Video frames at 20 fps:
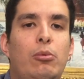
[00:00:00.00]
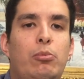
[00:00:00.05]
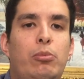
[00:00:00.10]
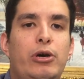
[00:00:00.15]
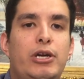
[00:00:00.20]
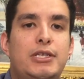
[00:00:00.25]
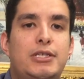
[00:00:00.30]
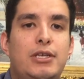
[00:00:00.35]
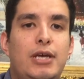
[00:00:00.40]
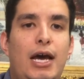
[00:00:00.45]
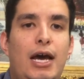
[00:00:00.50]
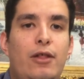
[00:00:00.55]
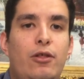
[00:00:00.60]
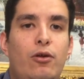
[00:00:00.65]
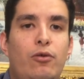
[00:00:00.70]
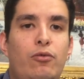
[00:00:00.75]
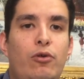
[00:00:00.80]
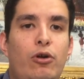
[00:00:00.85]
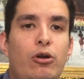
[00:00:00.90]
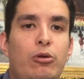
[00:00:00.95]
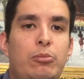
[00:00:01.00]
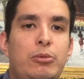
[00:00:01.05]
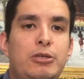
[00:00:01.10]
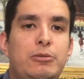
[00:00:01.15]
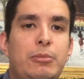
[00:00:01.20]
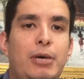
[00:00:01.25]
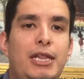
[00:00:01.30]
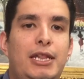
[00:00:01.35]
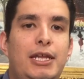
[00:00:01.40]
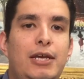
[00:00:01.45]
pues Adolfo López
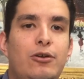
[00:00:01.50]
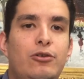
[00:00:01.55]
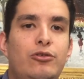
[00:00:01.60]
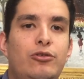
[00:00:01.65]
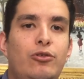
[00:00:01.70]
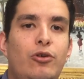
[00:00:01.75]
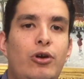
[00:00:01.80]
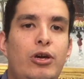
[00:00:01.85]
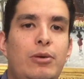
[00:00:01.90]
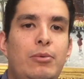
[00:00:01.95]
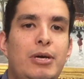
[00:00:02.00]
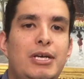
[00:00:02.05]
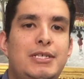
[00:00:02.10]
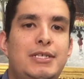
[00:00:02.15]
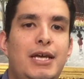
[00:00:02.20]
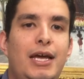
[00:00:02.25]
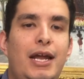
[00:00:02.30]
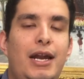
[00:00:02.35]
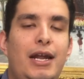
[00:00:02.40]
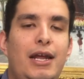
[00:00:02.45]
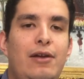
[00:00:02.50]
Mateos no iba a ser